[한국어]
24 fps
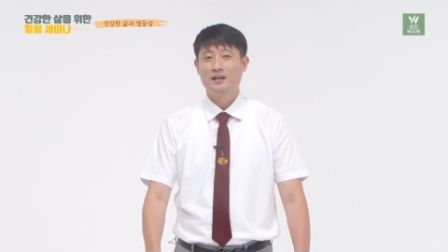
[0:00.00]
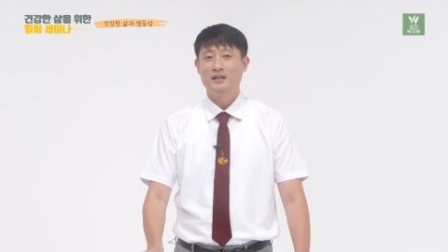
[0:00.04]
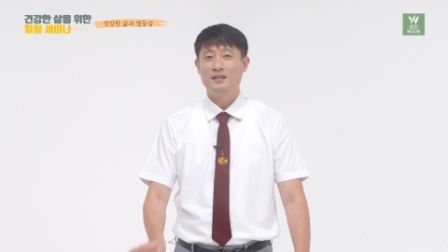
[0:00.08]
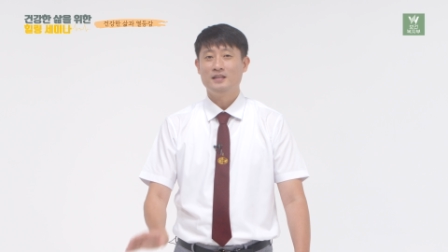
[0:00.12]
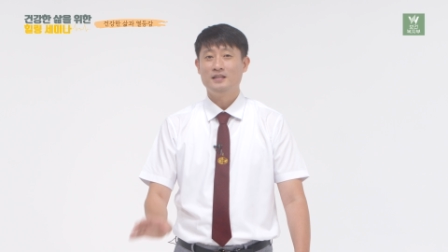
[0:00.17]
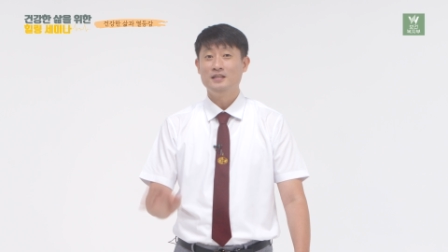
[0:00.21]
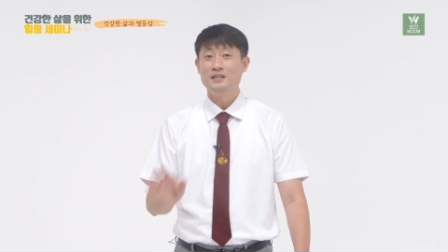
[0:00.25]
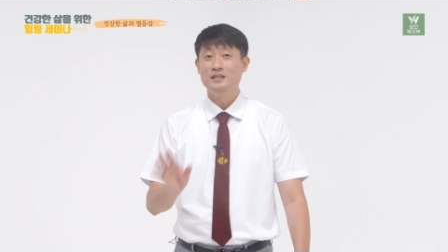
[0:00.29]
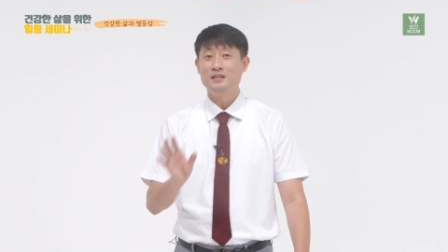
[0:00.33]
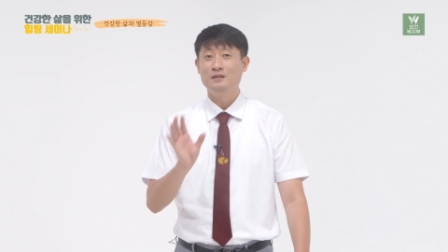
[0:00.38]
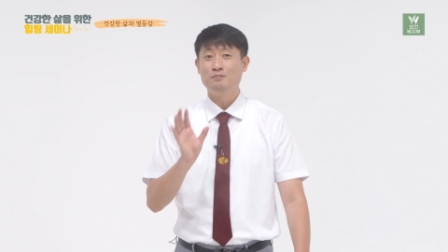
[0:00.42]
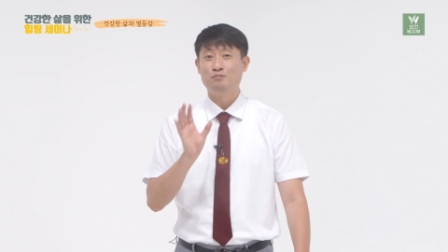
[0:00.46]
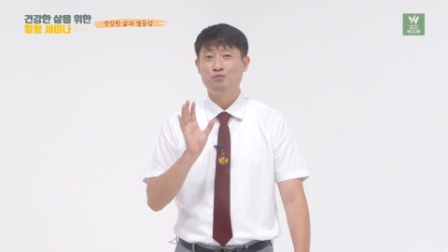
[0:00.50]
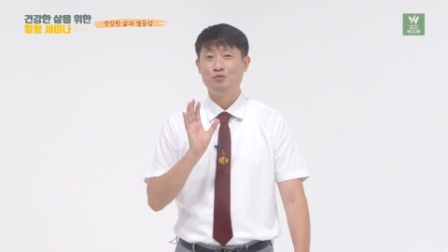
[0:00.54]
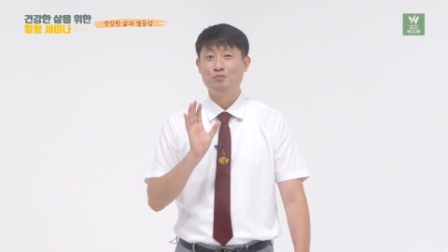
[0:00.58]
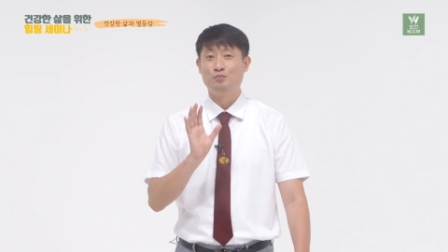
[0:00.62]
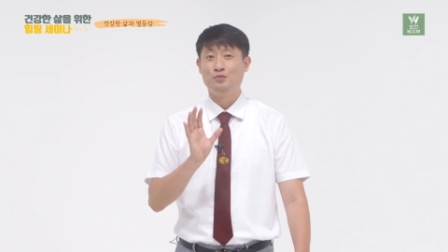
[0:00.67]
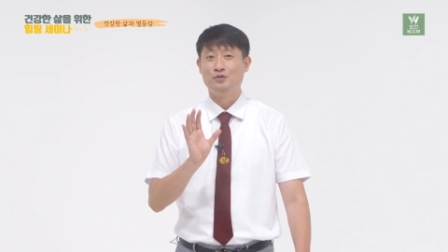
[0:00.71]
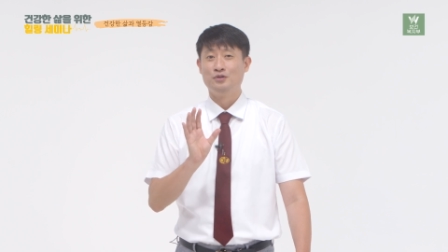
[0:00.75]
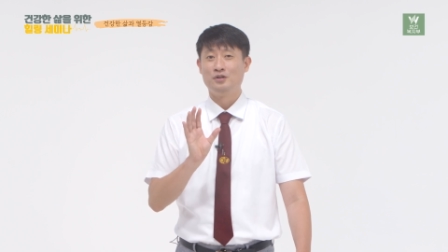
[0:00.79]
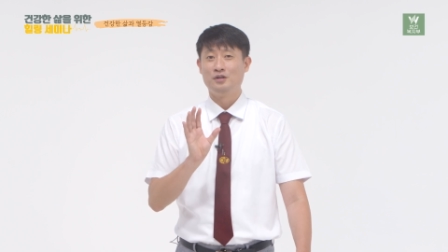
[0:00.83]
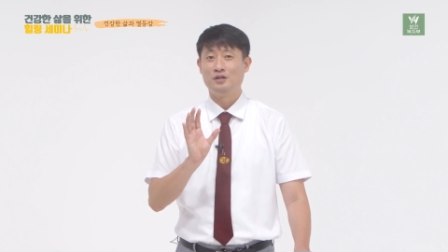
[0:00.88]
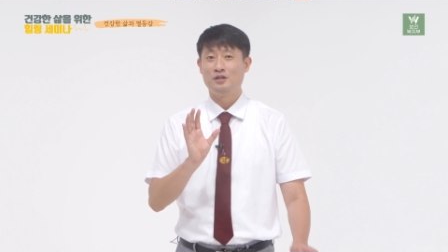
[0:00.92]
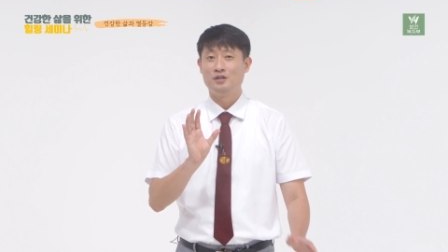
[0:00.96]
이
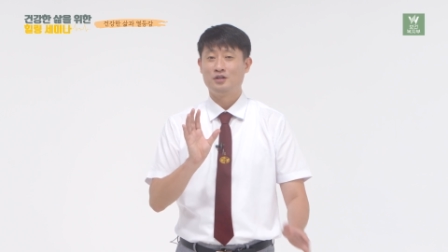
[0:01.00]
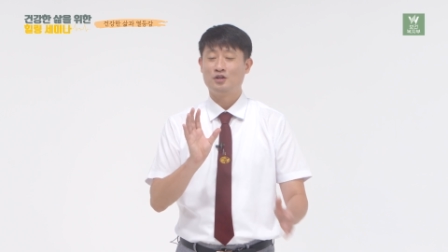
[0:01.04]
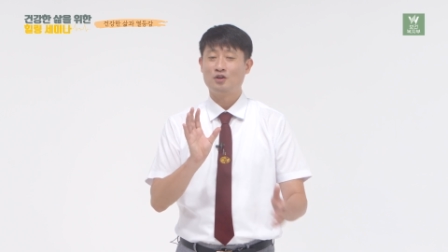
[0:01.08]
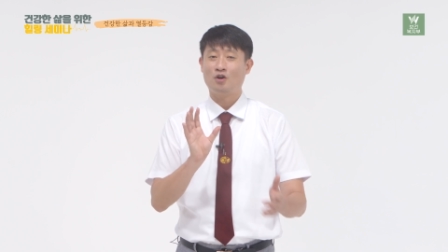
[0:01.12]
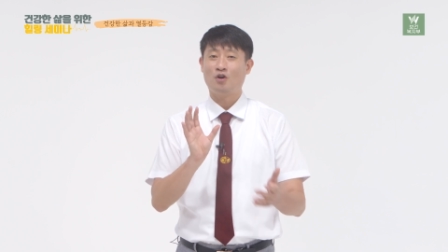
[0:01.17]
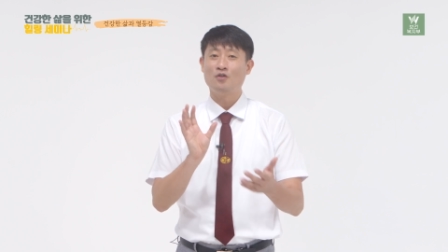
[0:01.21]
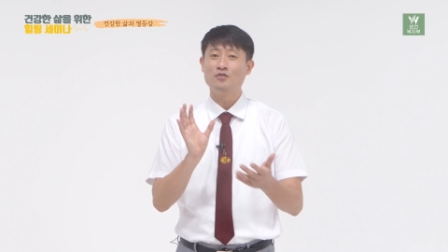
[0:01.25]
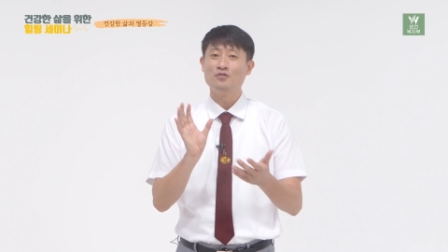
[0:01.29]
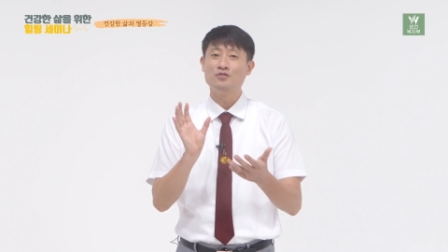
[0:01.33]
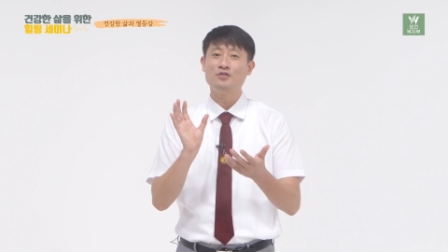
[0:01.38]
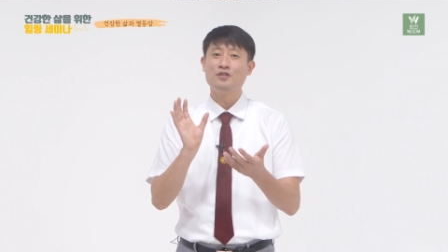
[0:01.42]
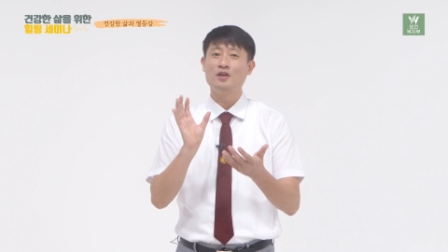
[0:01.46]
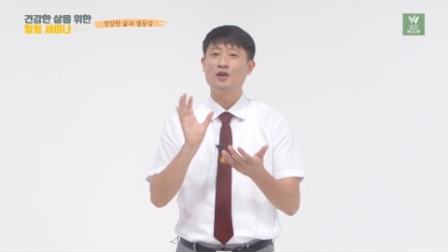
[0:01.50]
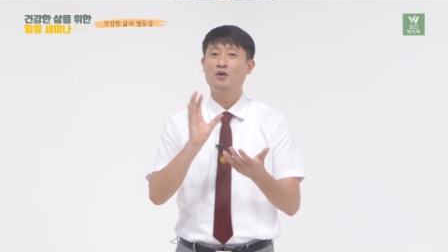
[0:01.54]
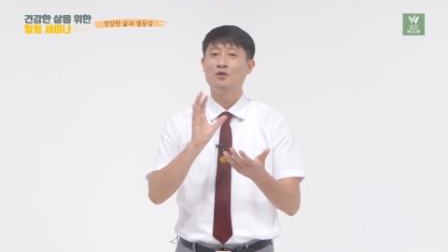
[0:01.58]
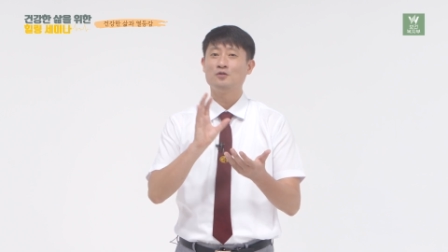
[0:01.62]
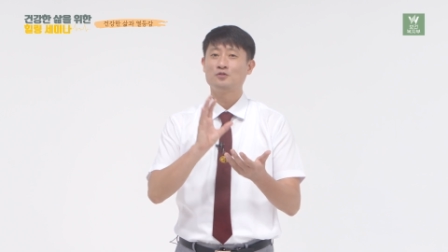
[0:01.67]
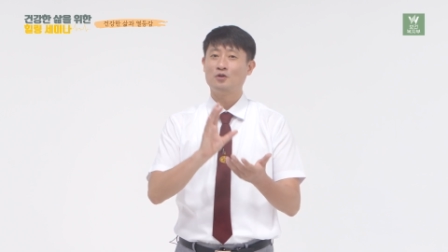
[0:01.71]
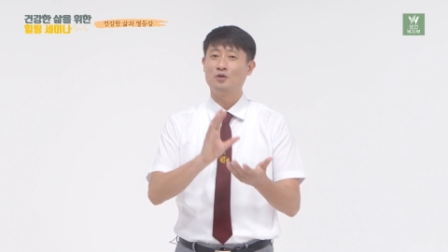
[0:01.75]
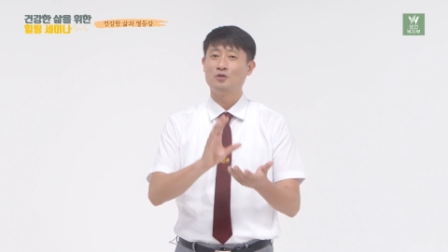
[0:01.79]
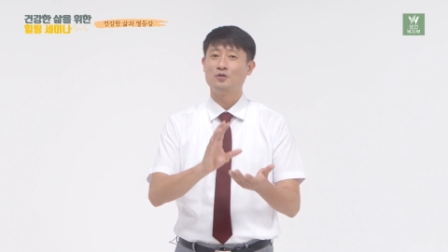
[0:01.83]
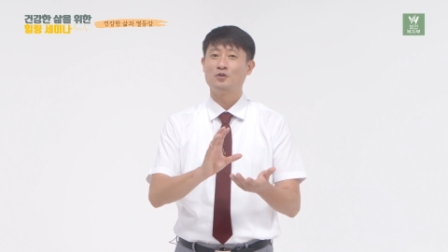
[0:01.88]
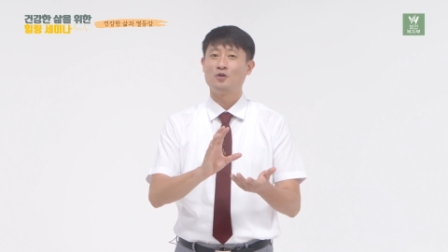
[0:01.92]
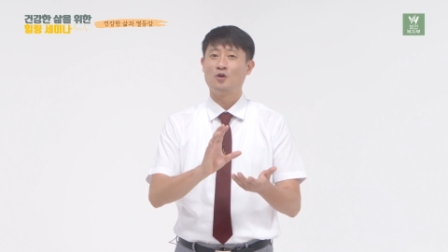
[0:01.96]
부분을 현대어
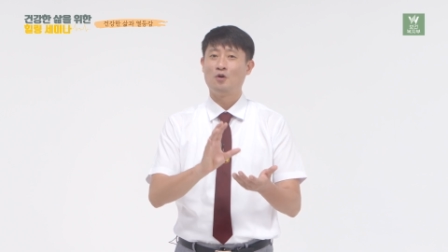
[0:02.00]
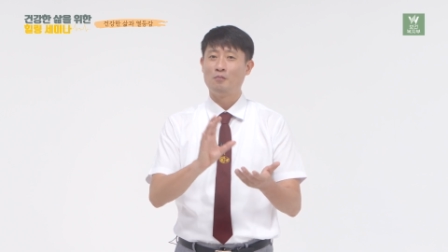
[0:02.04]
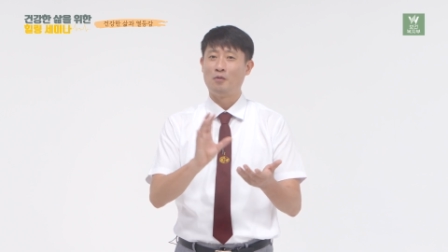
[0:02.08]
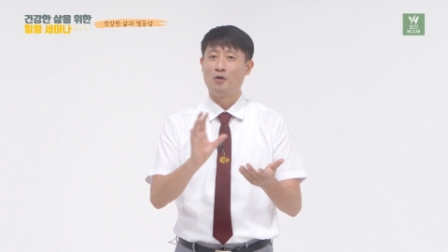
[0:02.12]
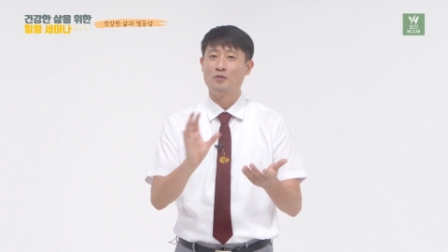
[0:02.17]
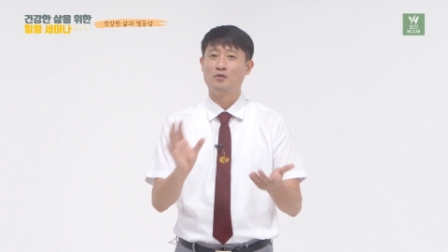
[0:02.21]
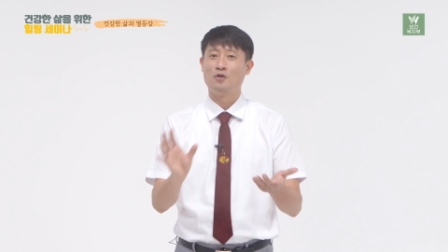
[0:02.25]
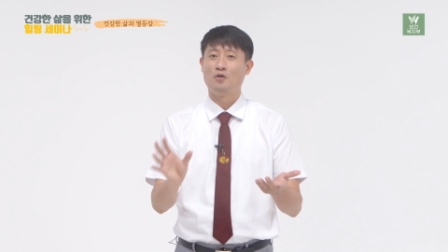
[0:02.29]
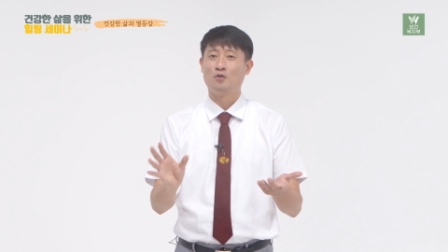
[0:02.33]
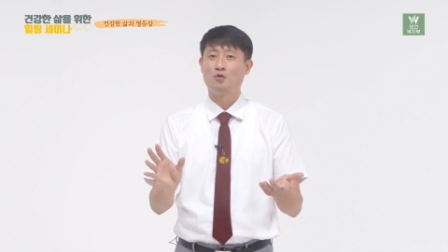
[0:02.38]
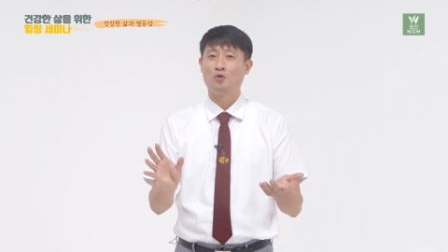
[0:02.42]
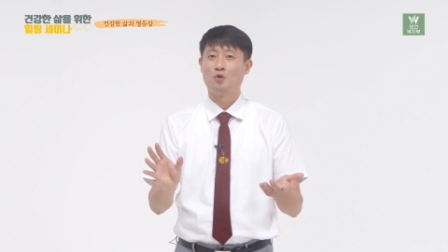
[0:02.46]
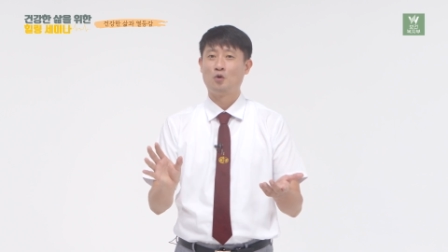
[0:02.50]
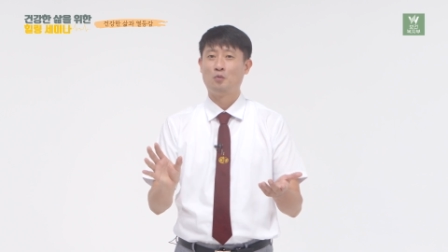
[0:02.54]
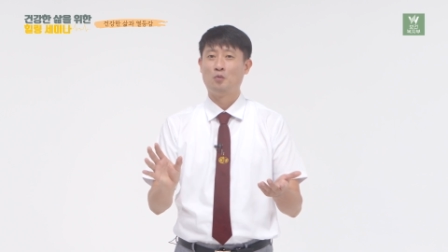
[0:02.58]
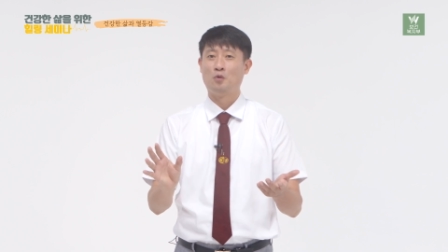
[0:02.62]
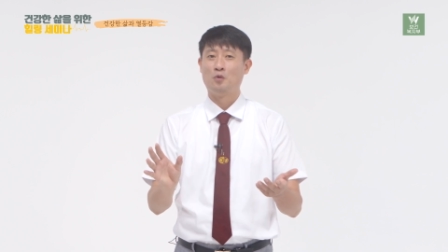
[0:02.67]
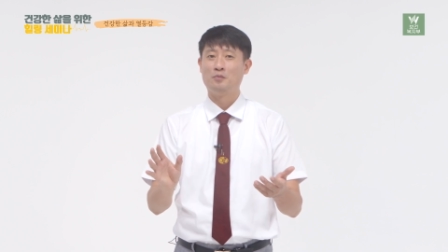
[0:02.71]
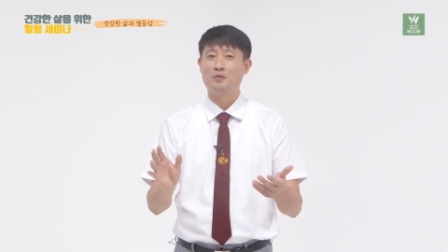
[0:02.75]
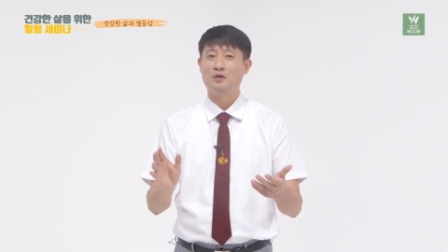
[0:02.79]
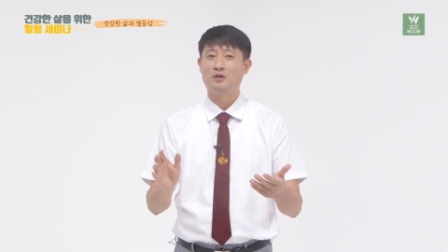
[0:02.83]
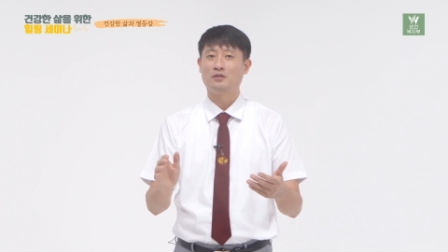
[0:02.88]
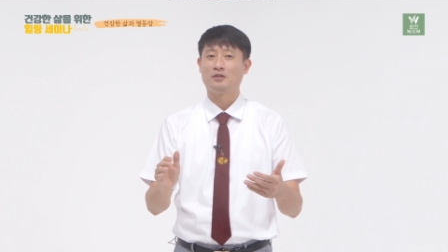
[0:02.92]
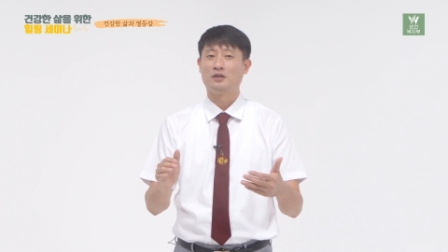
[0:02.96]
성경 번역으로
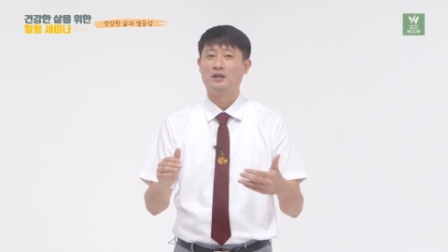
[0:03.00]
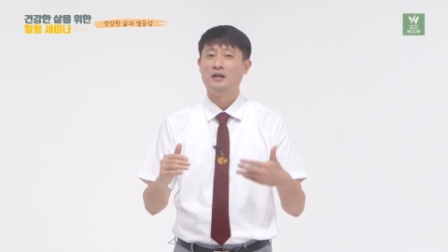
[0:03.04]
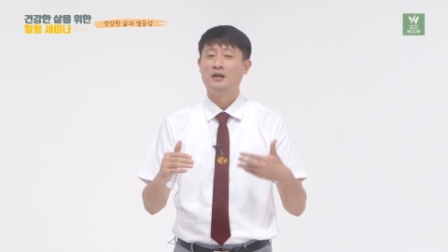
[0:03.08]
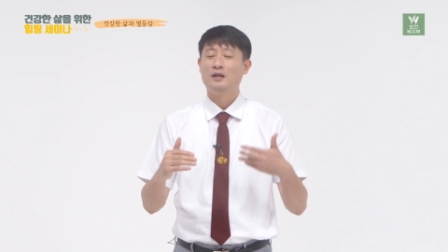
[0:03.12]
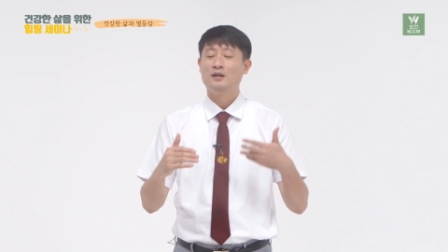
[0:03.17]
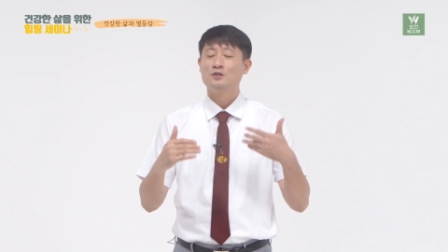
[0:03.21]
보면